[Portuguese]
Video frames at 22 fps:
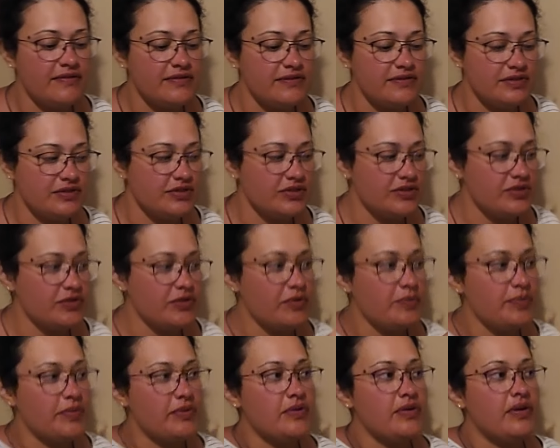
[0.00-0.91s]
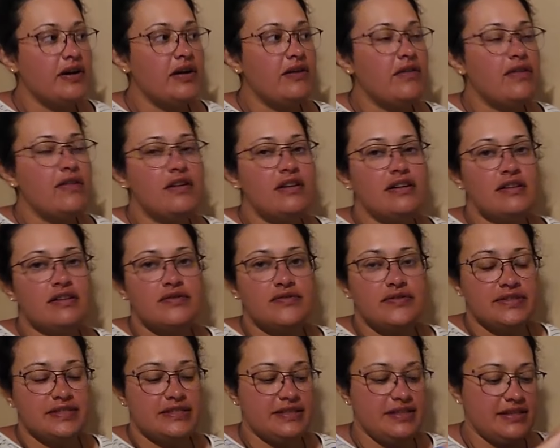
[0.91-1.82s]
A gente comprou a coca, que
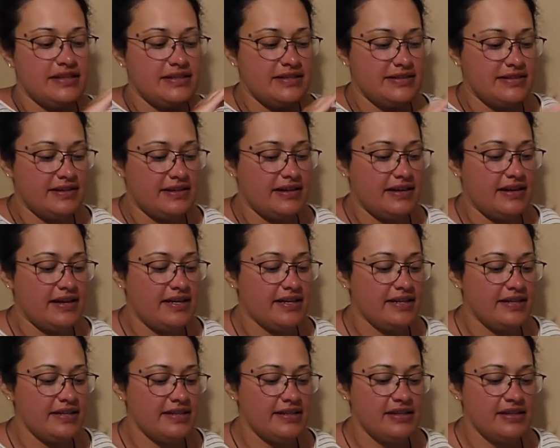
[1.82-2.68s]
foi R$ 6,00.